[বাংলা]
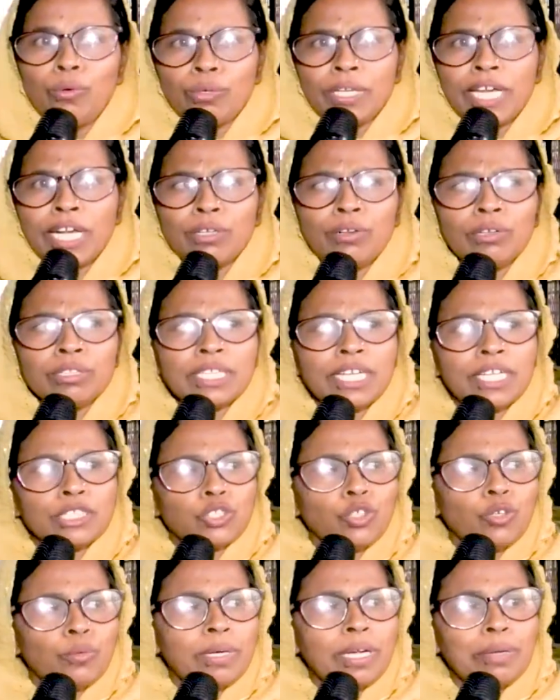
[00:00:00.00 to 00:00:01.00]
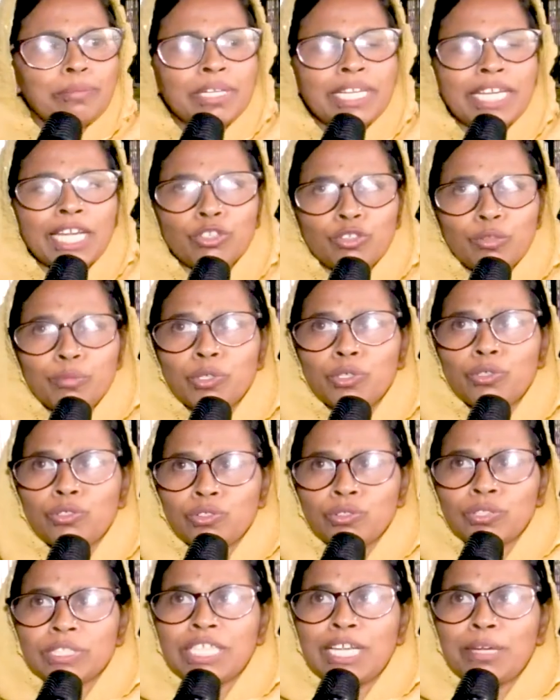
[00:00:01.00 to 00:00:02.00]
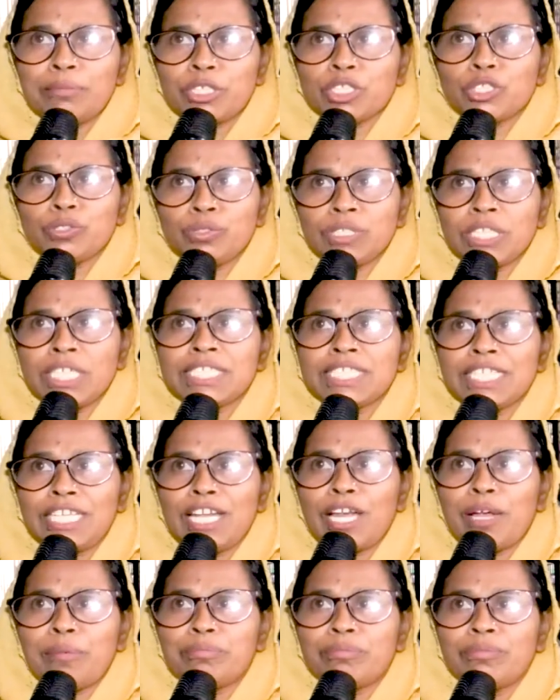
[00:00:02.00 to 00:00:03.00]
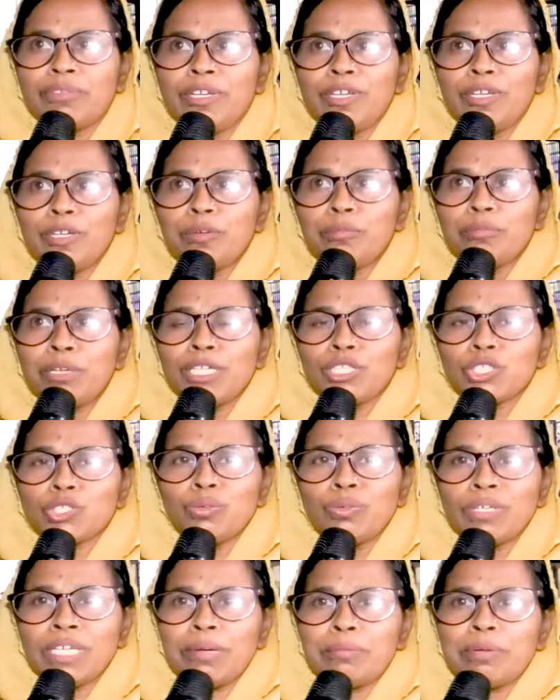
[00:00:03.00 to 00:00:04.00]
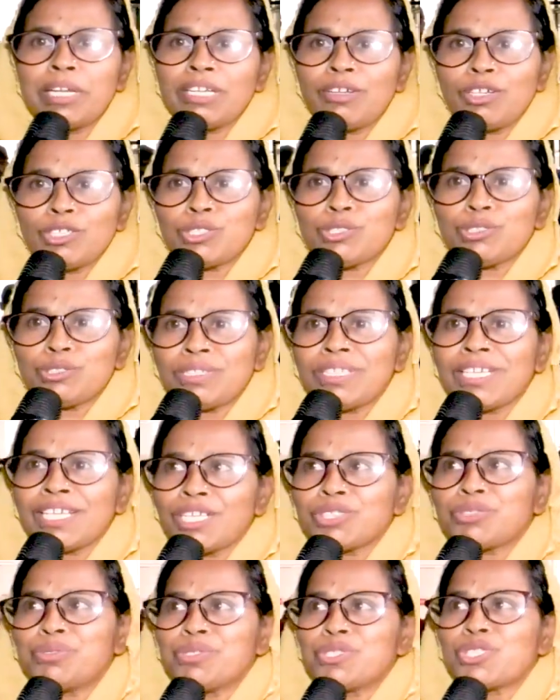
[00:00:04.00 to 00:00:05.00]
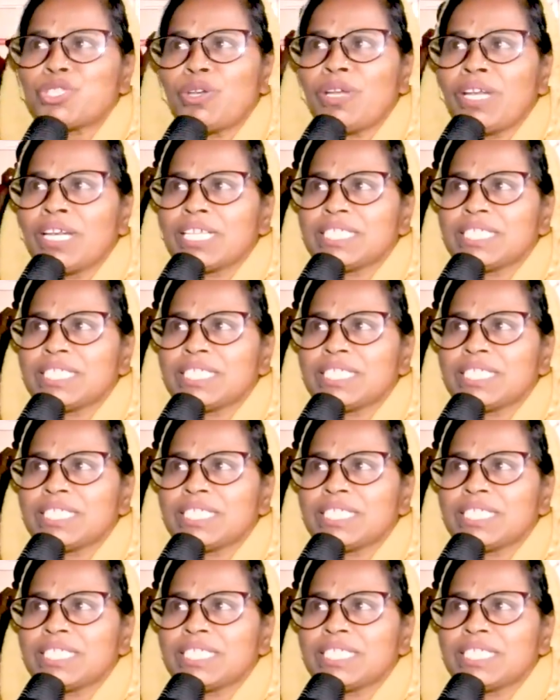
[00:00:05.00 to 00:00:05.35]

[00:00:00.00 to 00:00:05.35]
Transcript: ওনার কথা সবাই মিলে এত মনোযোগ দিয়ে আমরা শুনতেছিলাম মানে শুনে মানে অসুস্থ থেকে সুস্থ হয়ে